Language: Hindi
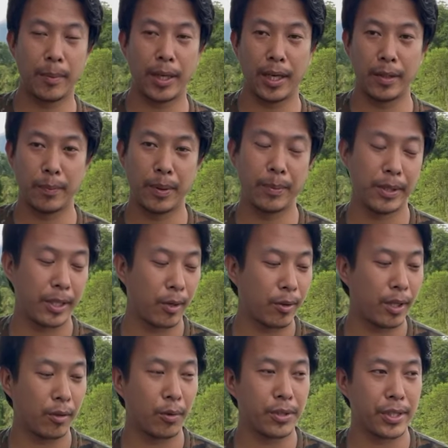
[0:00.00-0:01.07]
मैं आन पे
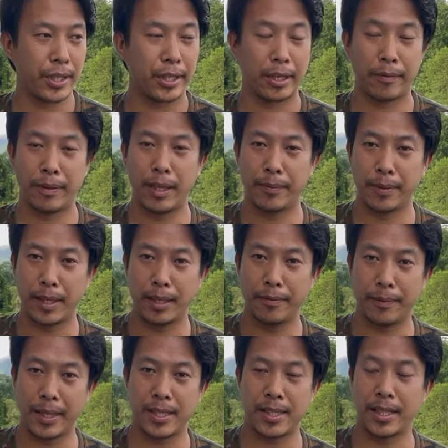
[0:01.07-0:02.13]
बताऊंगा कौन सा एयर राइफल आपके लिए
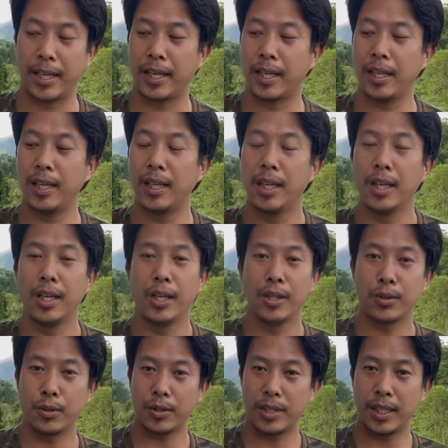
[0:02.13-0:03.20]
बेस्ट रहेगा
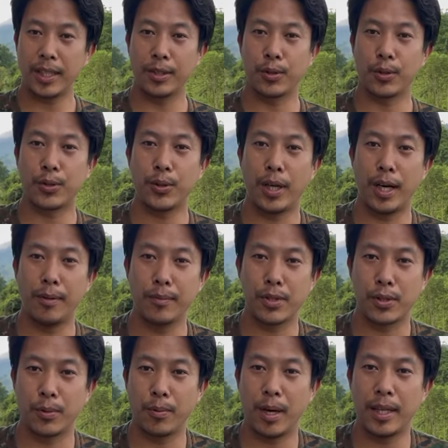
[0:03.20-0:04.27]
तो चलिए दोस्तों हम
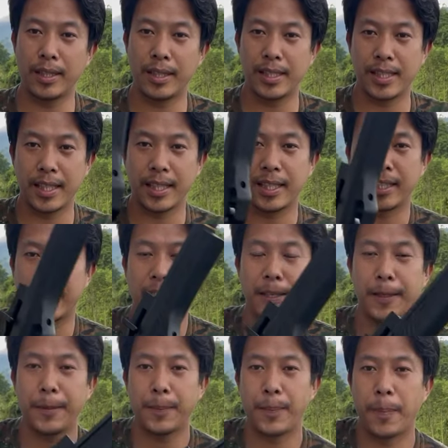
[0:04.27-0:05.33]
शुरुआत इससे करते
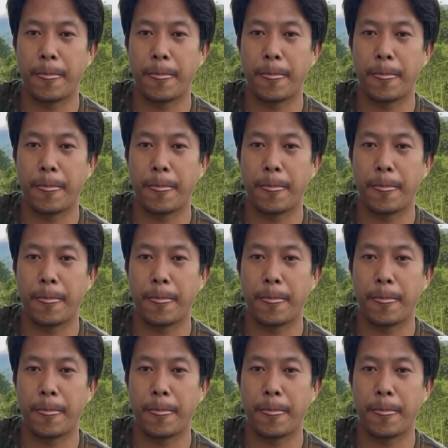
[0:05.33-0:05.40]
हैं